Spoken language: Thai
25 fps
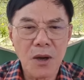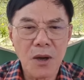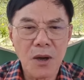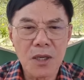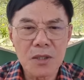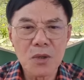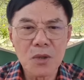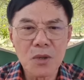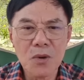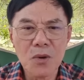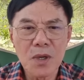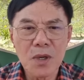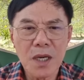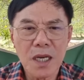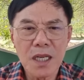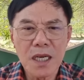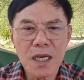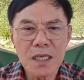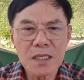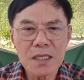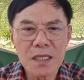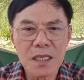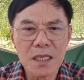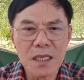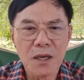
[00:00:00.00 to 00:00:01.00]
ต่อสู้กัน
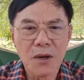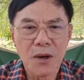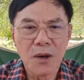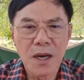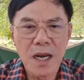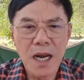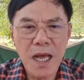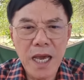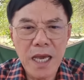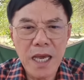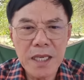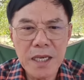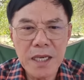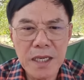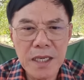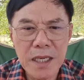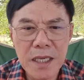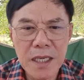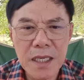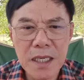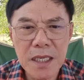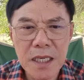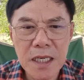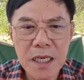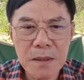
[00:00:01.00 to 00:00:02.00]
ทั้งสื่อออนไลน์อย่าง
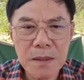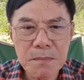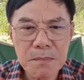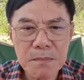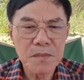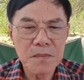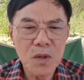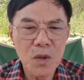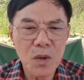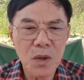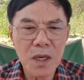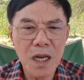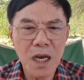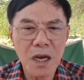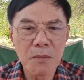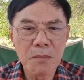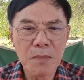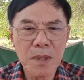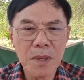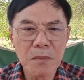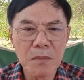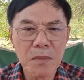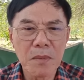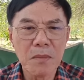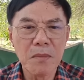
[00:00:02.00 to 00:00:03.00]
นี้นะครับ คนเรา
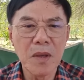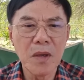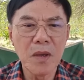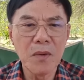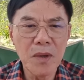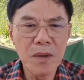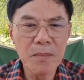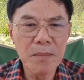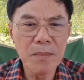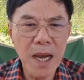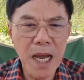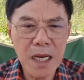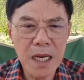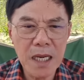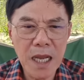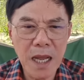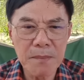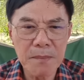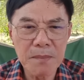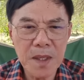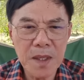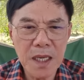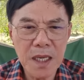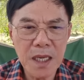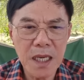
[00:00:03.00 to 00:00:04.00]
มีมันมีวิบากกร
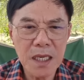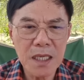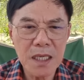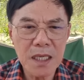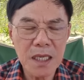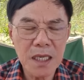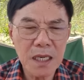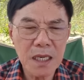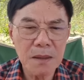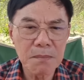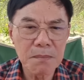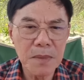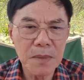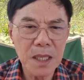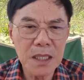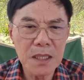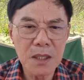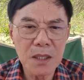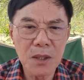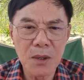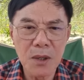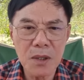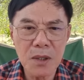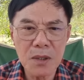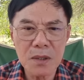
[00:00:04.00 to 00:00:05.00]
รมทั้งนั้นนะครับบิ๊ก
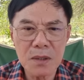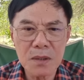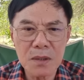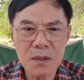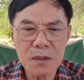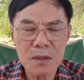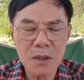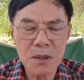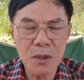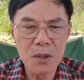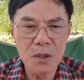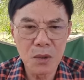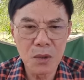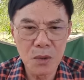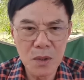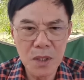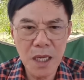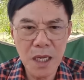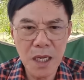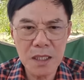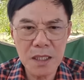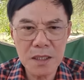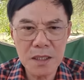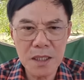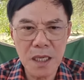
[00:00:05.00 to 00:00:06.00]
โจ๊กต้นทุน
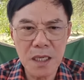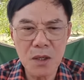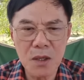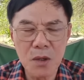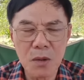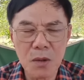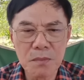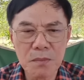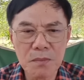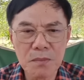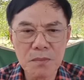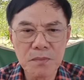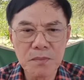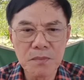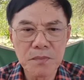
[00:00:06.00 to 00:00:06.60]
ทางสังคม